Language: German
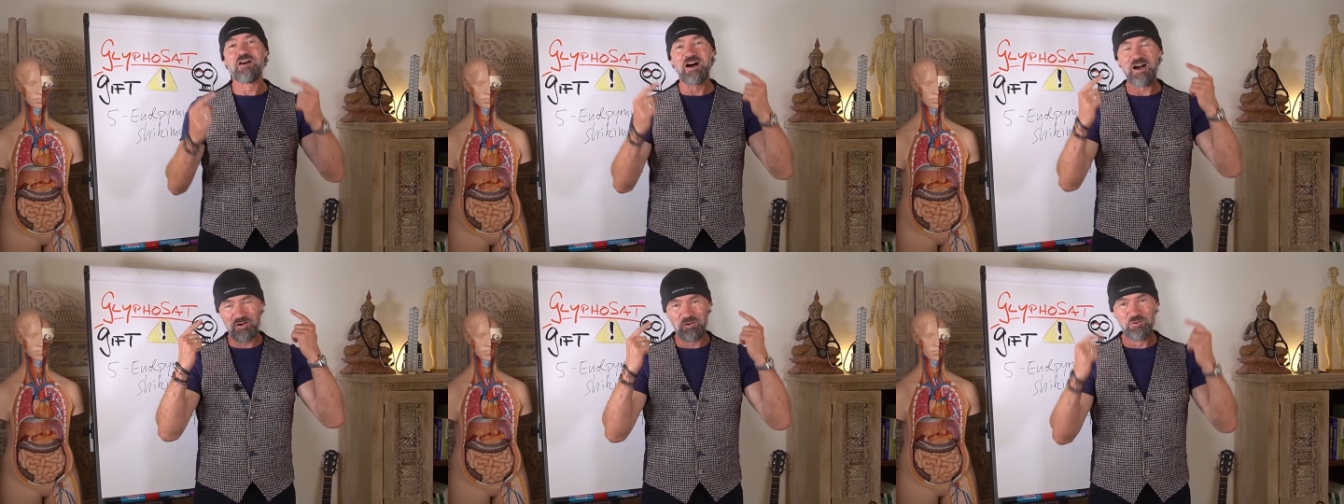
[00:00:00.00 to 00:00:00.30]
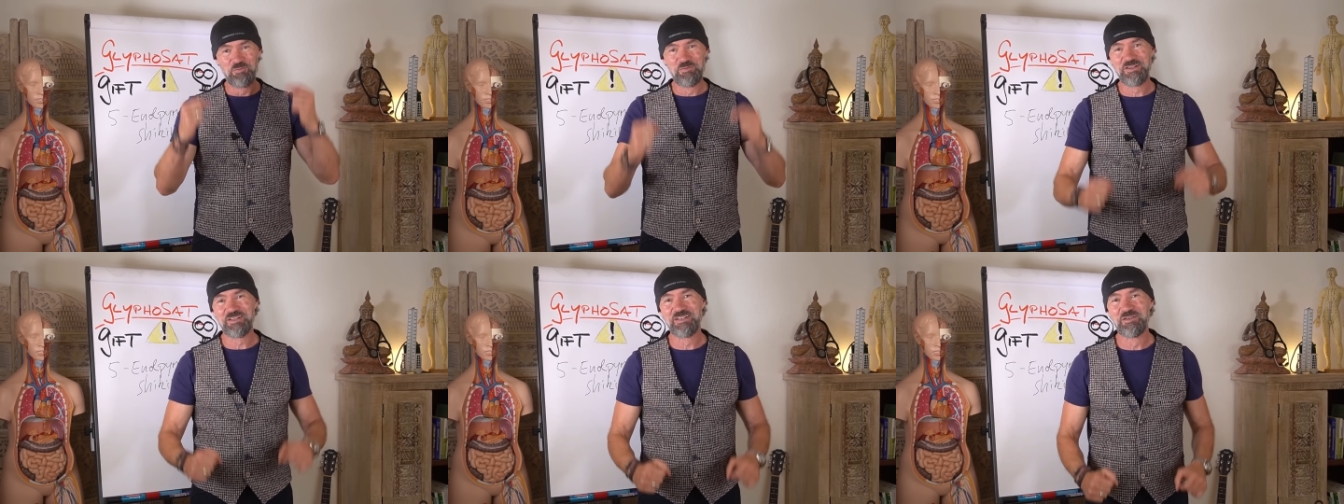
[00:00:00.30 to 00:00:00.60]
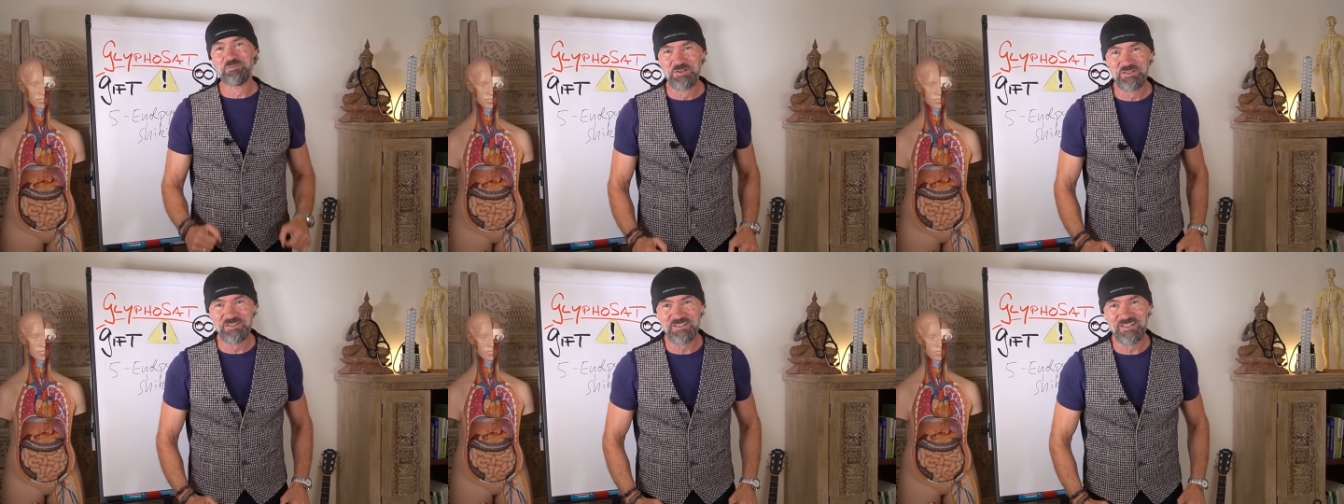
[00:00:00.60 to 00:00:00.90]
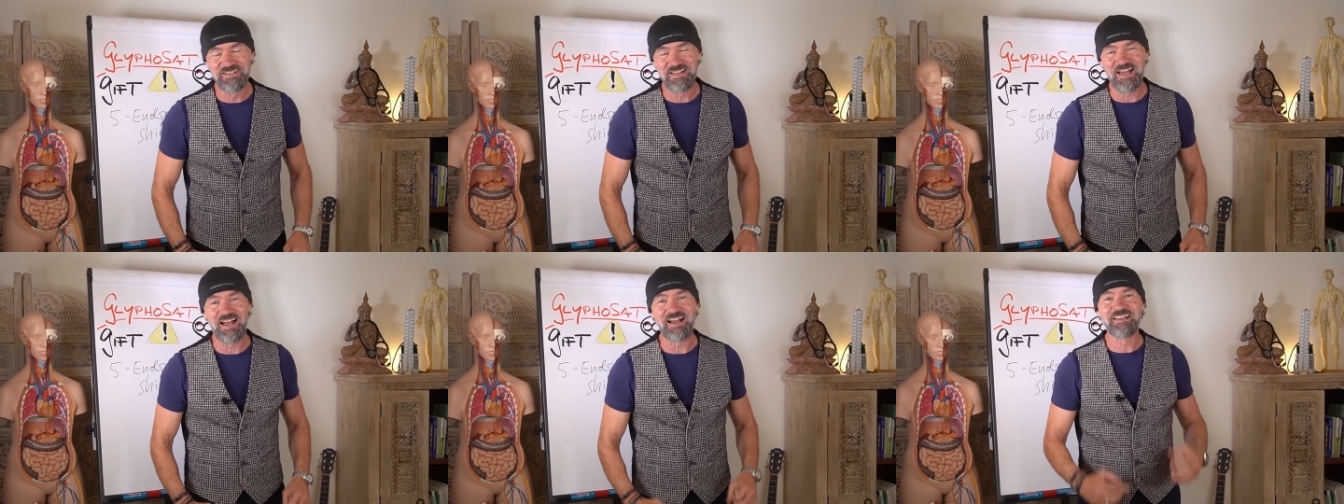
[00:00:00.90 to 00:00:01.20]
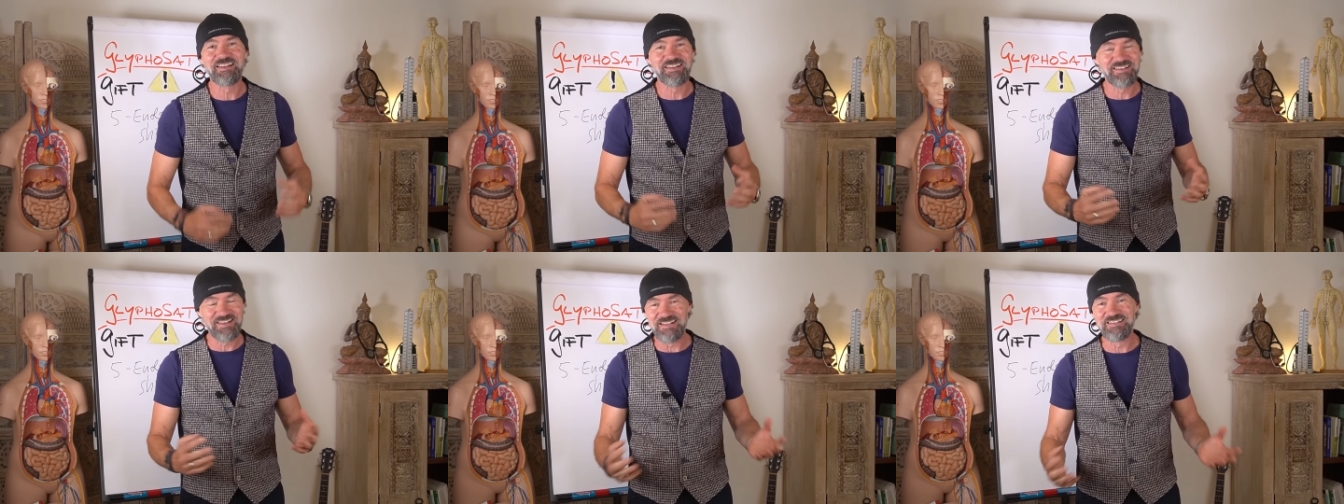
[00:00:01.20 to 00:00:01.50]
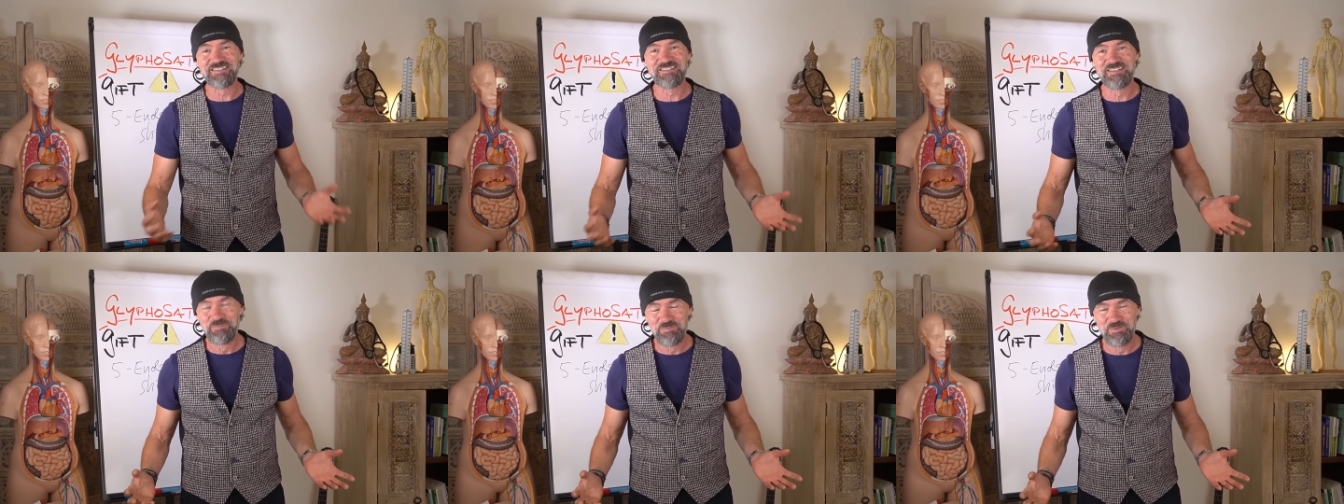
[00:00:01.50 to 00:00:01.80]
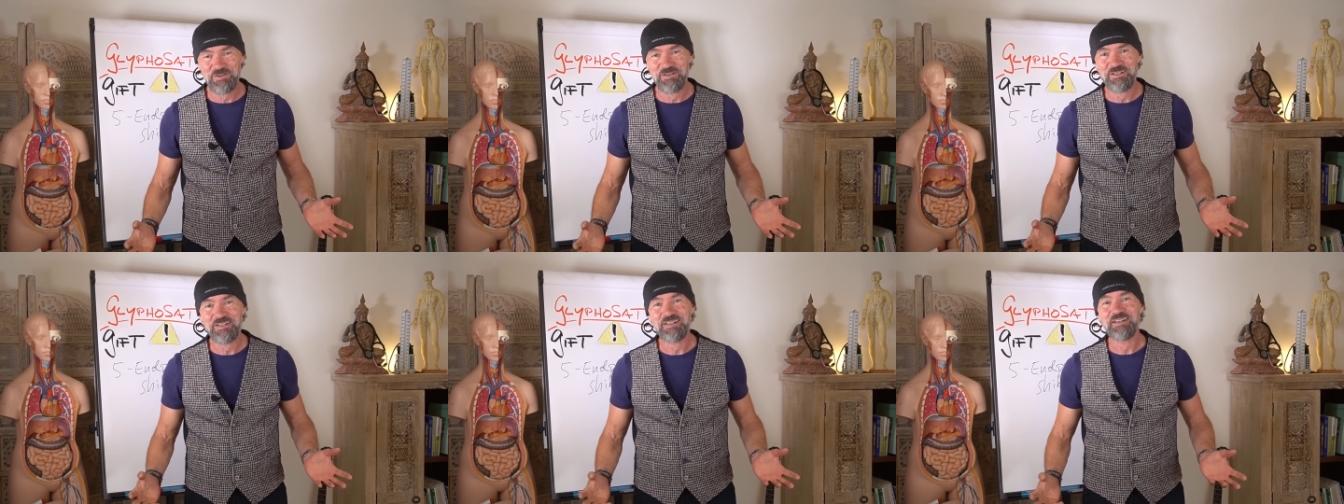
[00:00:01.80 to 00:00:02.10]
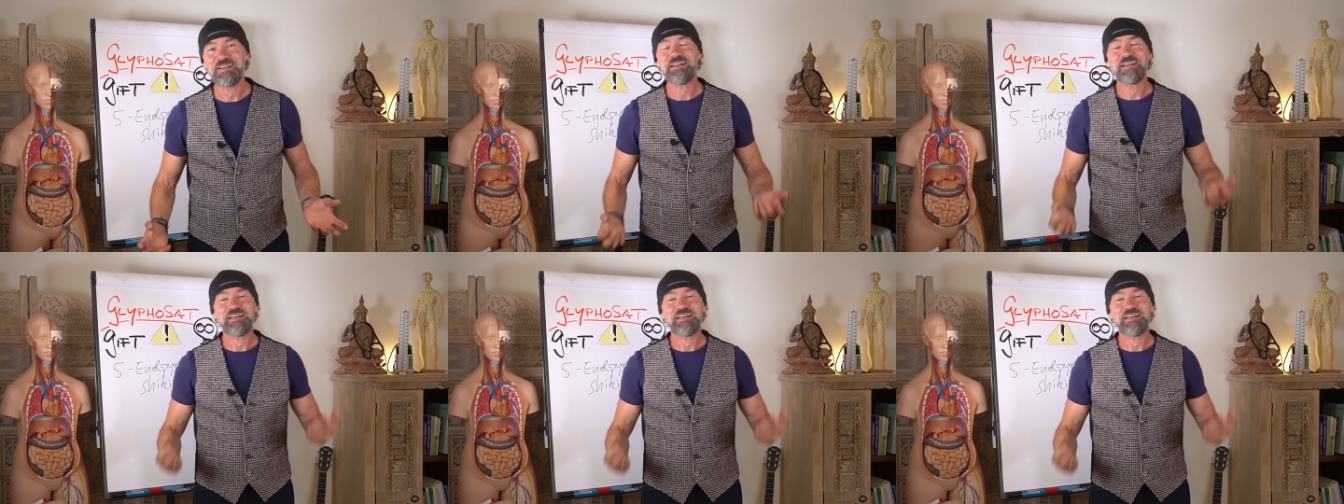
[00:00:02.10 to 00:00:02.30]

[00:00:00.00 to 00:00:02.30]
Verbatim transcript: warum ich eine Mütze trage. Ganz simpel,